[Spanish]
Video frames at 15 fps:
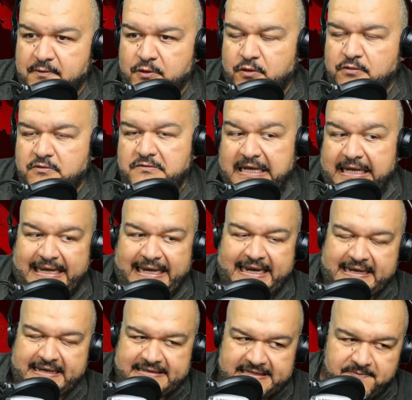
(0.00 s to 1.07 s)
o sea, creen
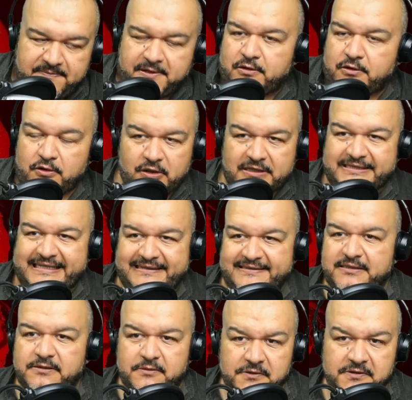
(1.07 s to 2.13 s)
que sí, pero no están
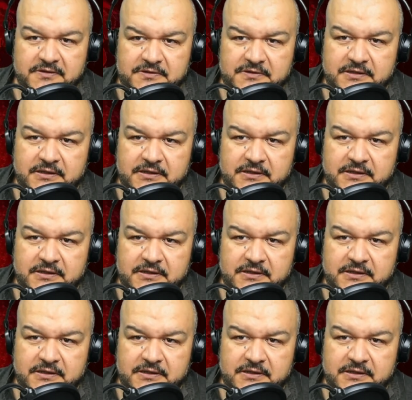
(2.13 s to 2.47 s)
seguros.